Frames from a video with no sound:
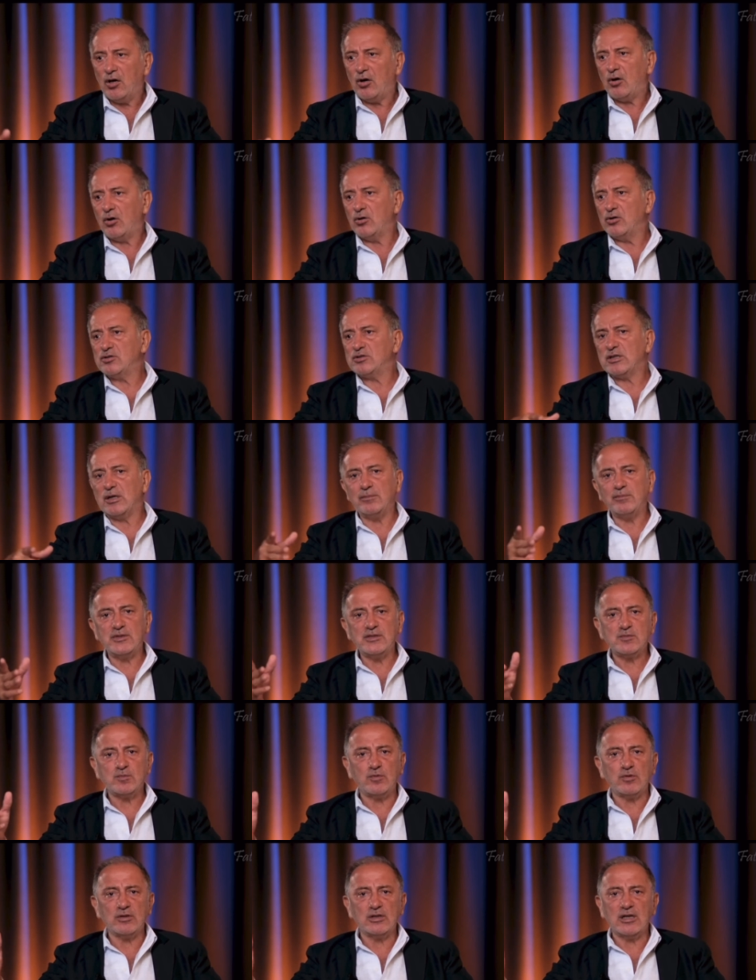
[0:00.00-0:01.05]
O yüzden
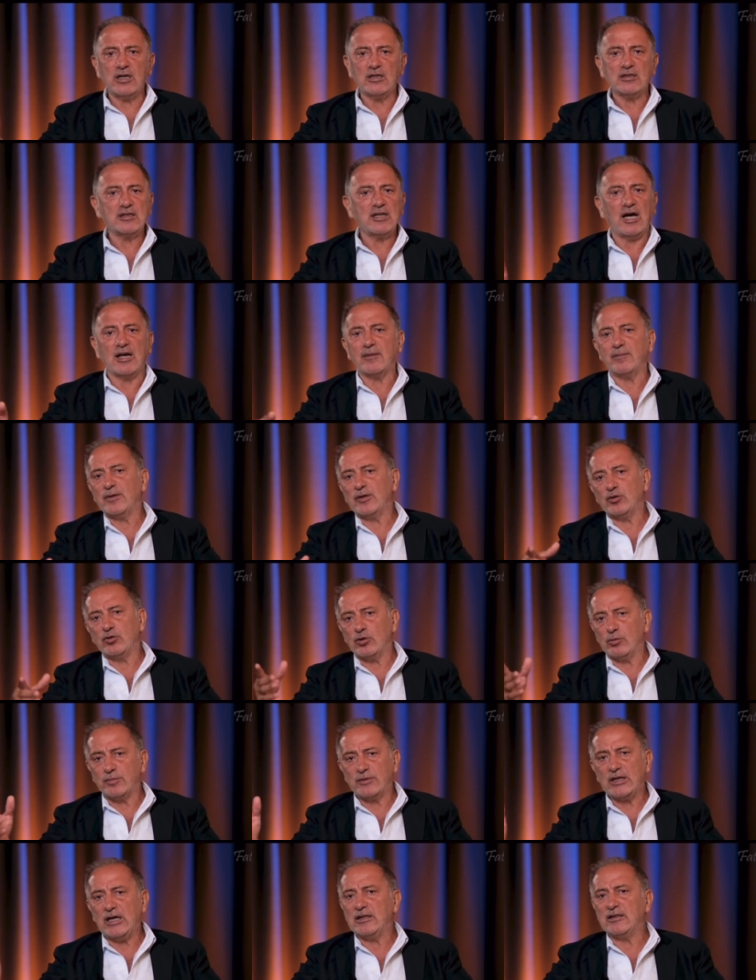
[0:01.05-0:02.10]
biz burada dar bir
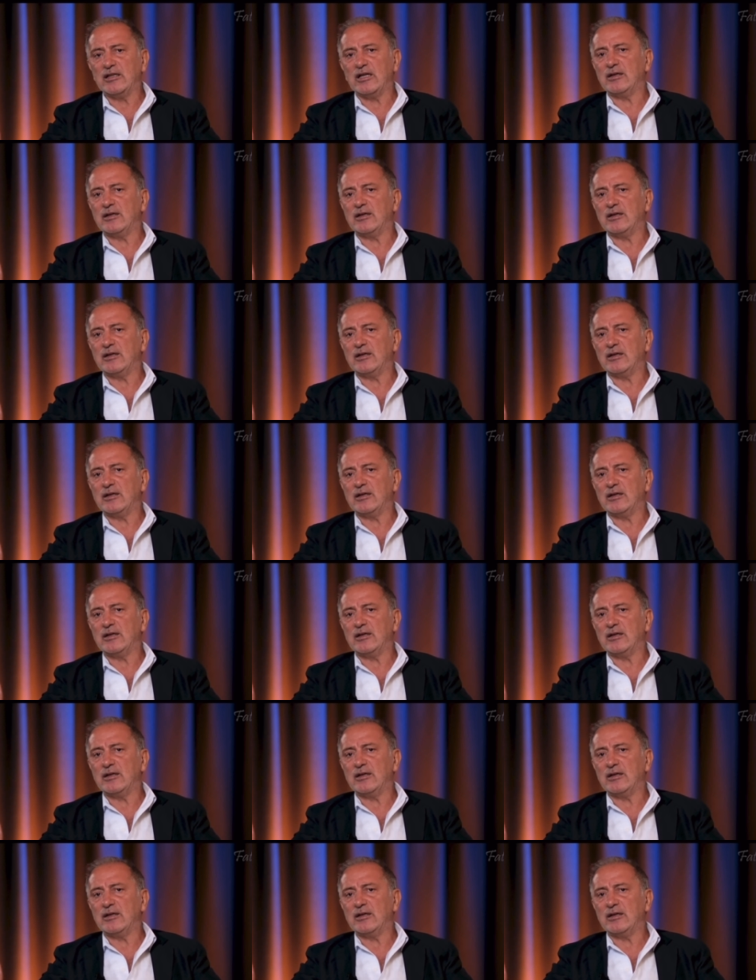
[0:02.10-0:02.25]
grup kendi